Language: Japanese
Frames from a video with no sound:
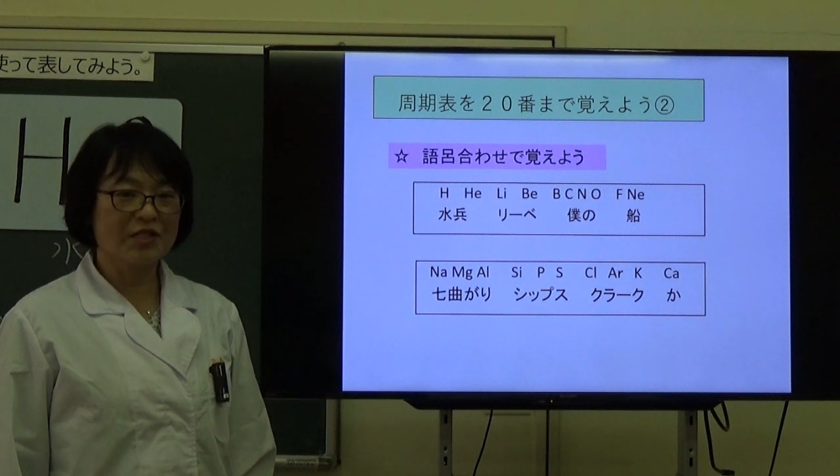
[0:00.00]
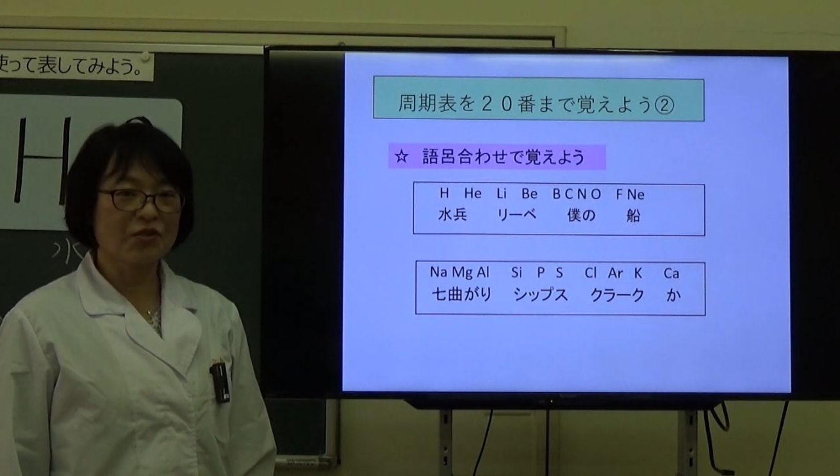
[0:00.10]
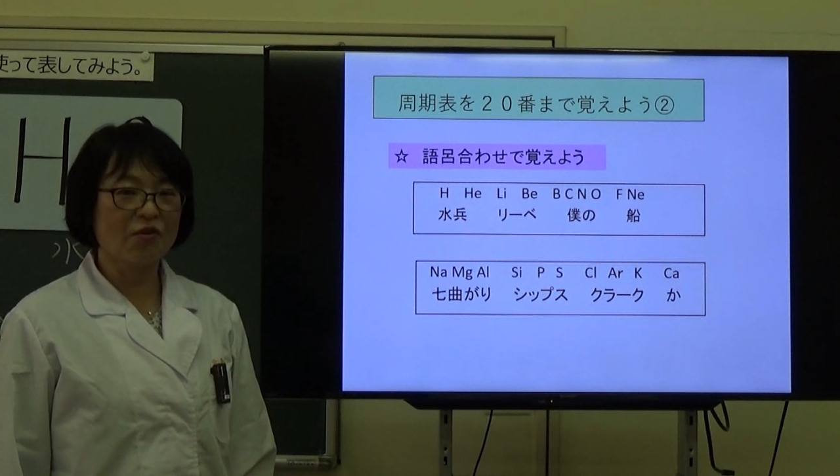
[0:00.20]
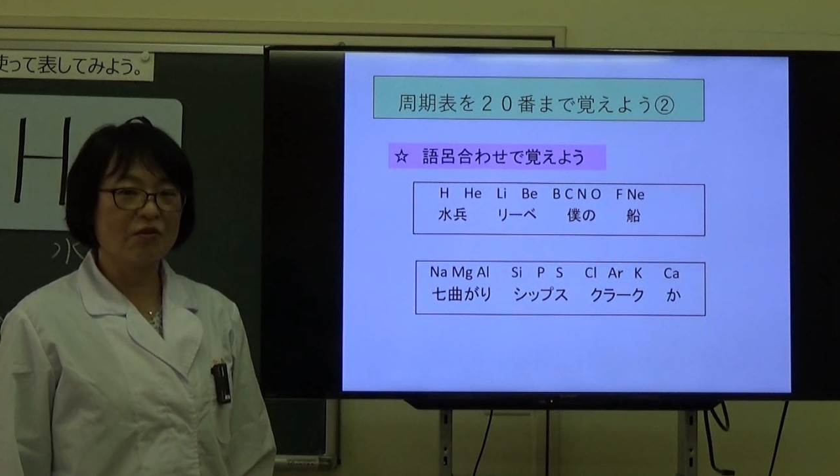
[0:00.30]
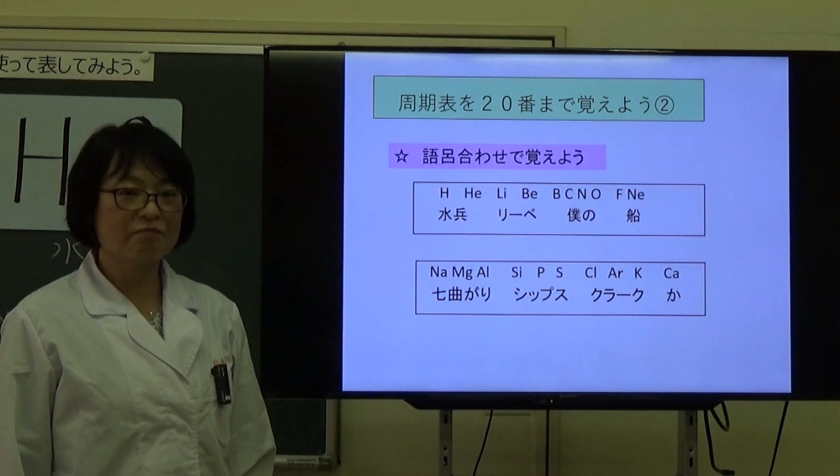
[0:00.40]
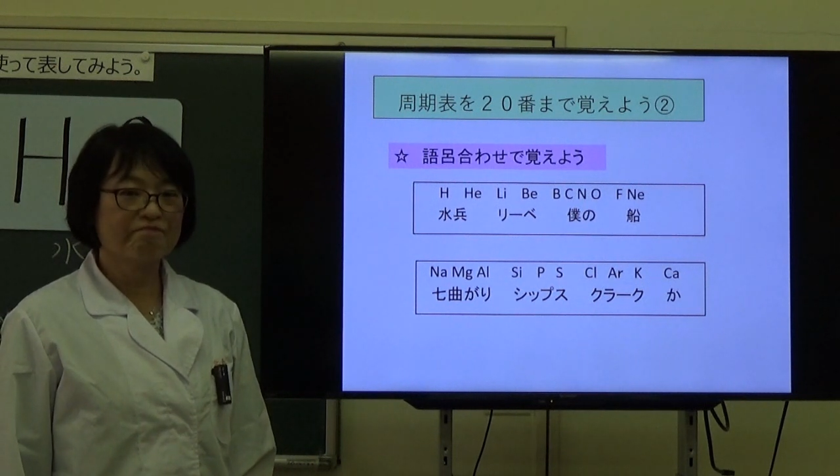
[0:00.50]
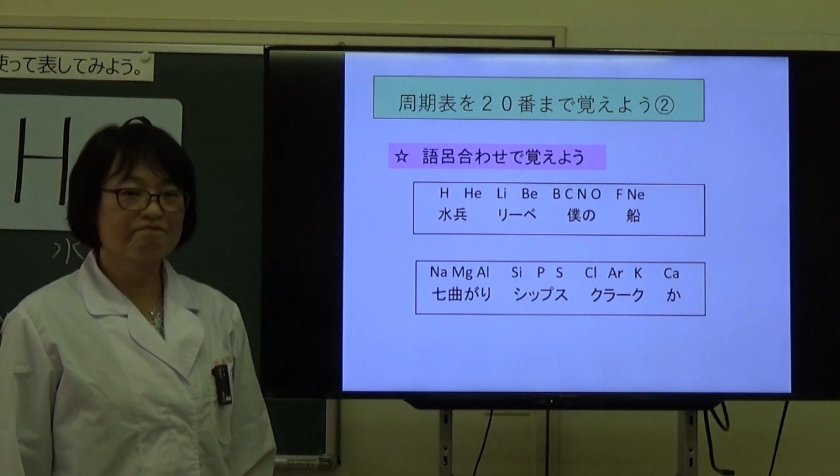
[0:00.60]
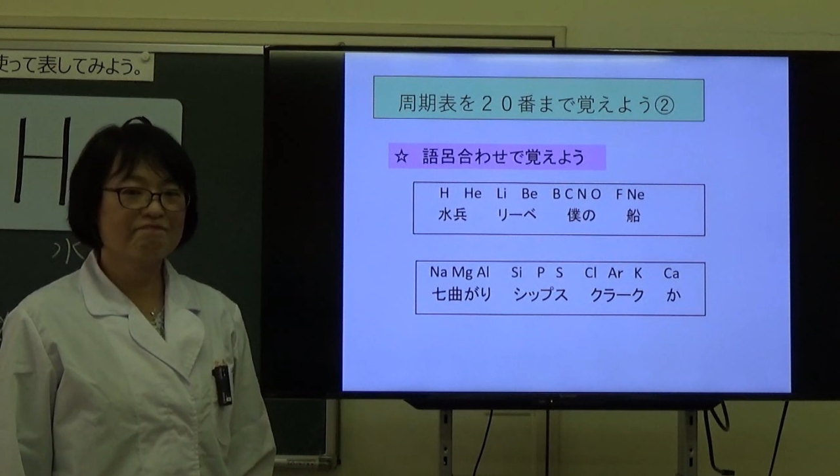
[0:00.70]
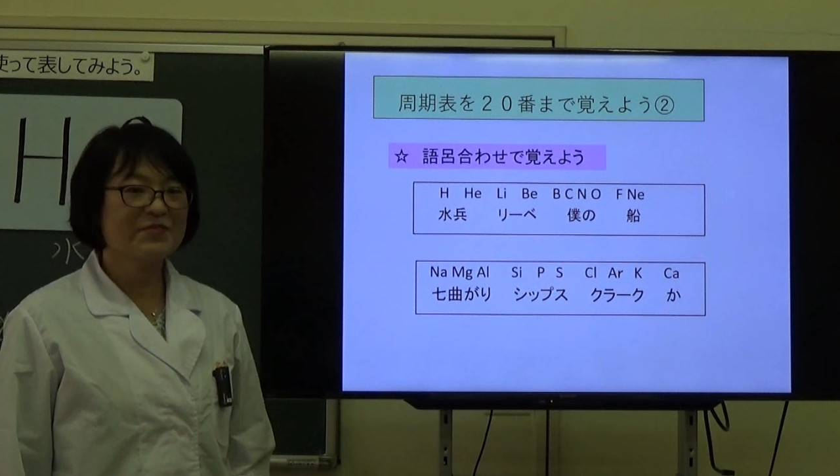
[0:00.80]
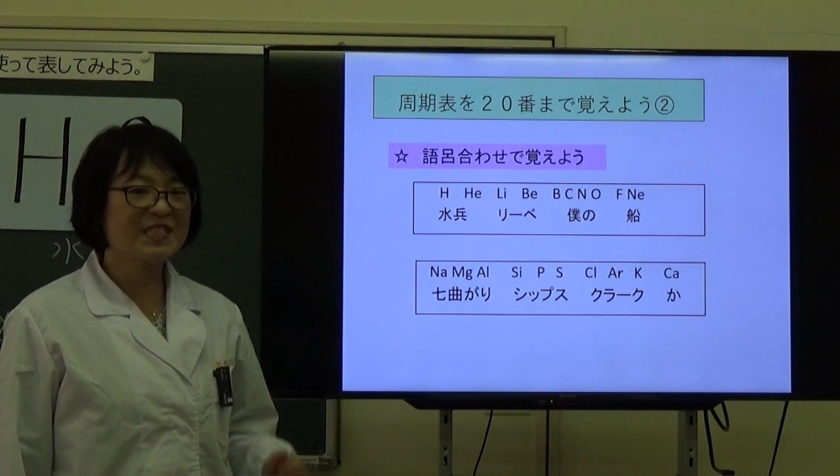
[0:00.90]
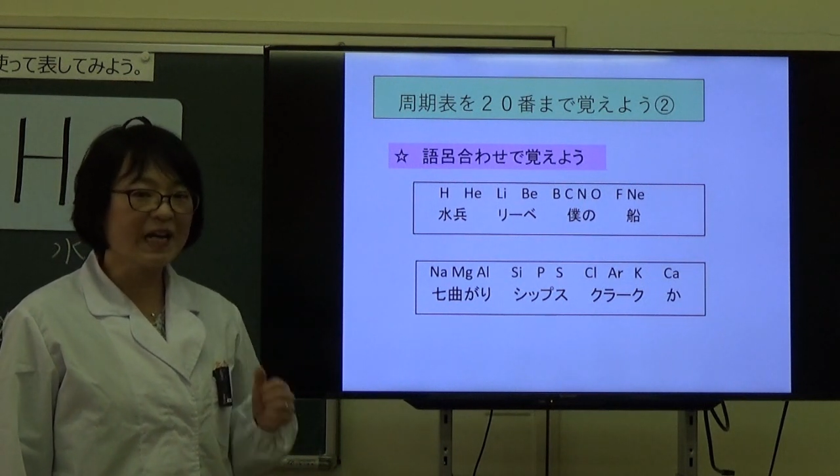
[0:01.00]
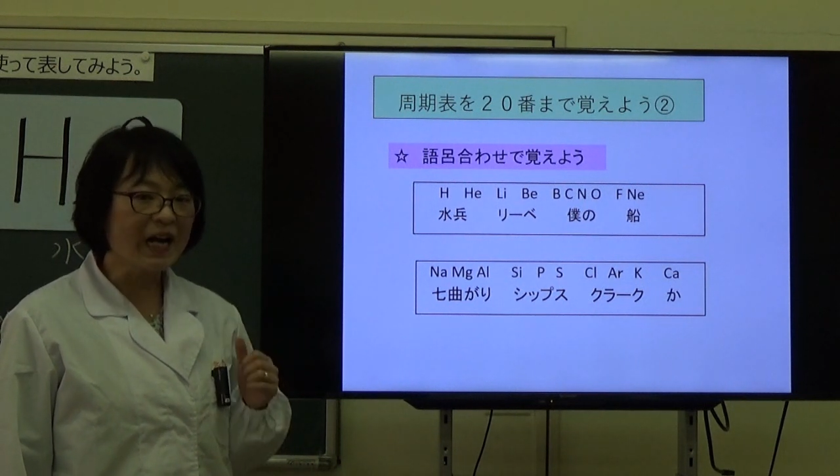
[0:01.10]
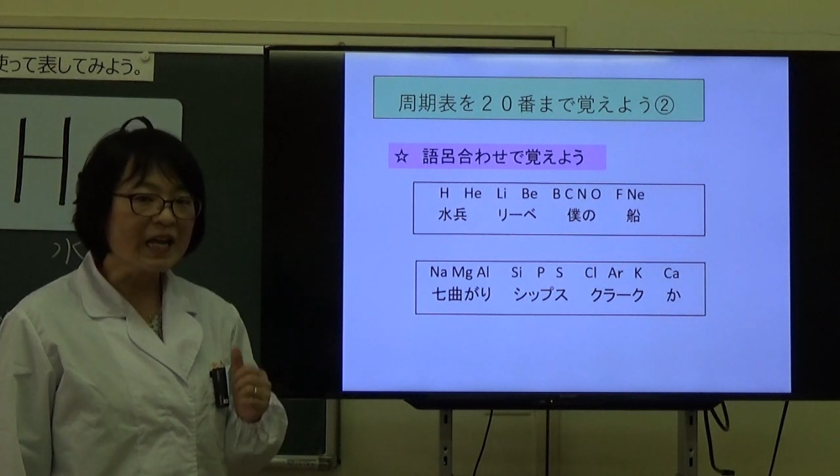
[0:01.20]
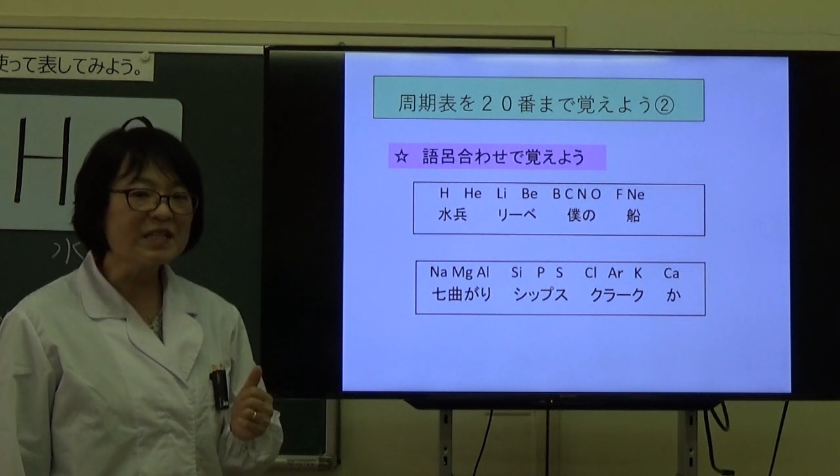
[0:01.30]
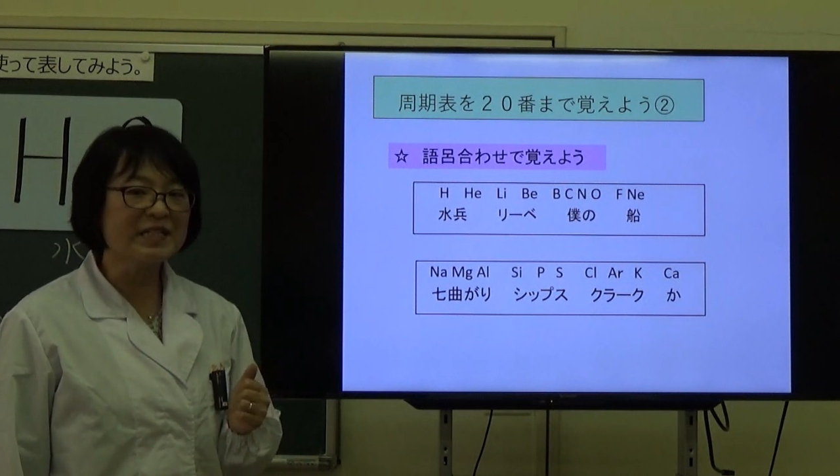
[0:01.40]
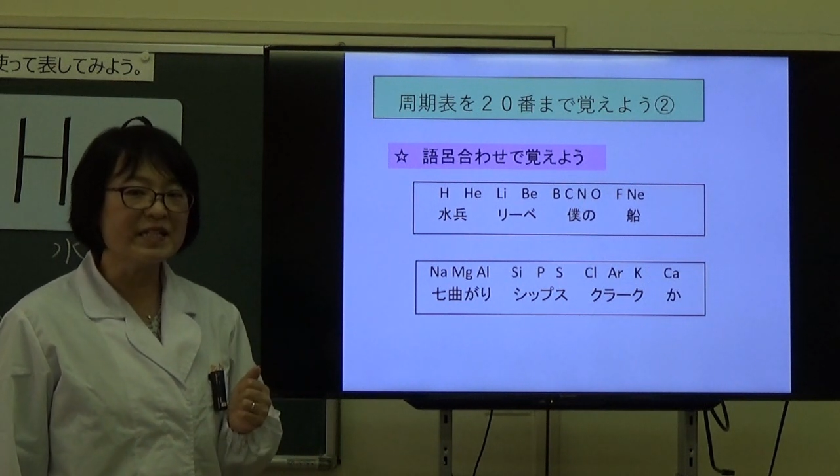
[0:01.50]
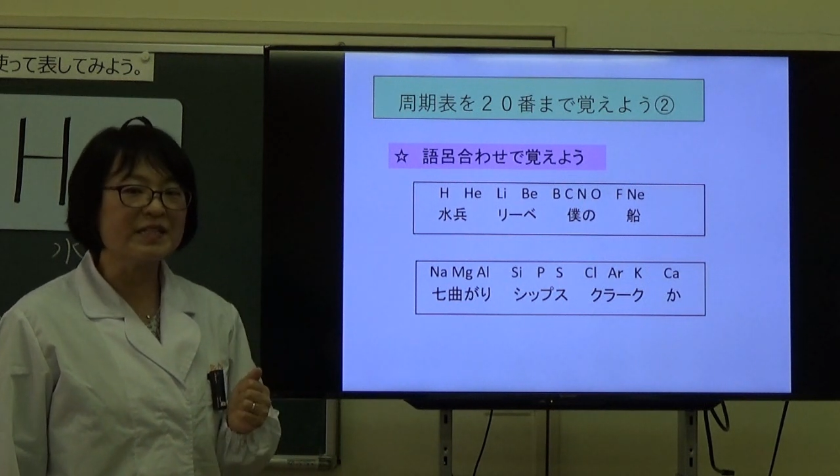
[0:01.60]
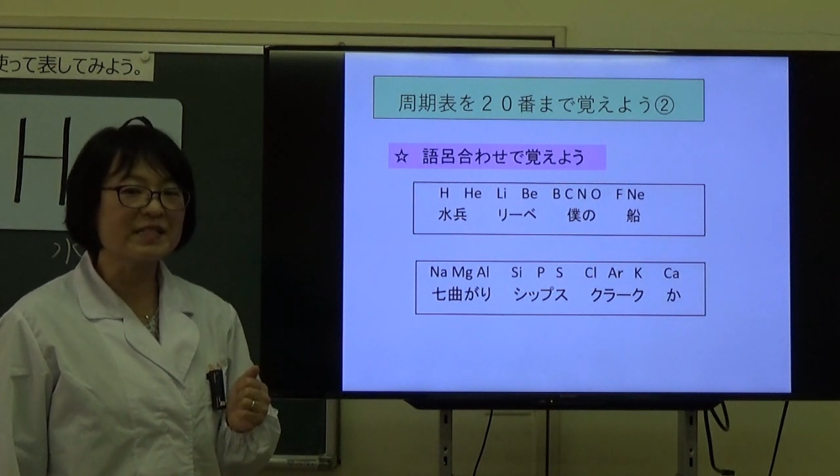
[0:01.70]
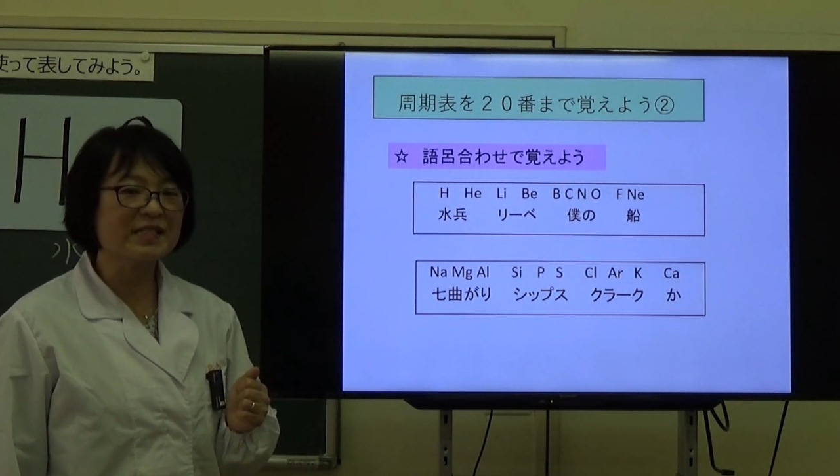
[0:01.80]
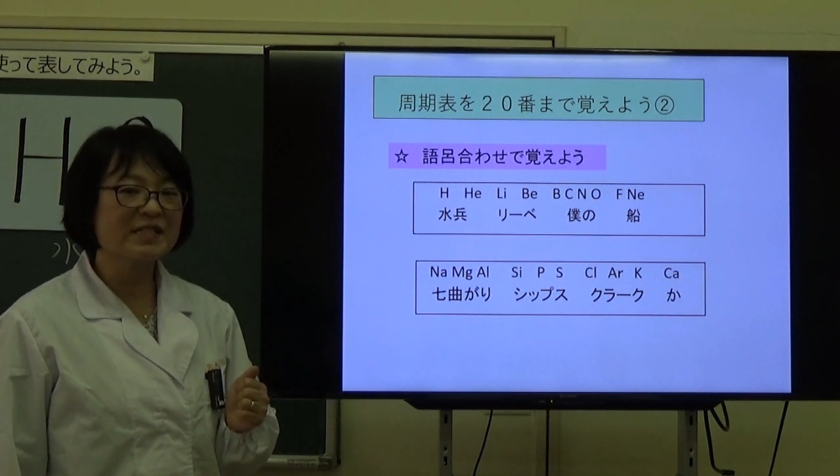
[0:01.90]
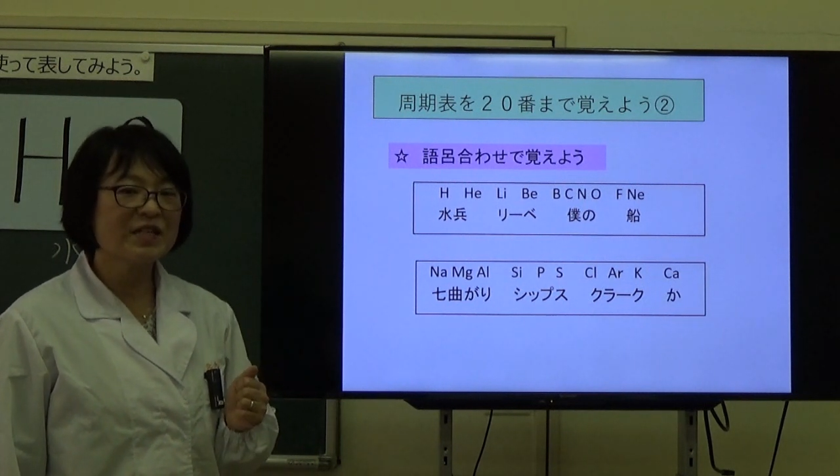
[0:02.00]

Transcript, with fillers: しょうチャレンジです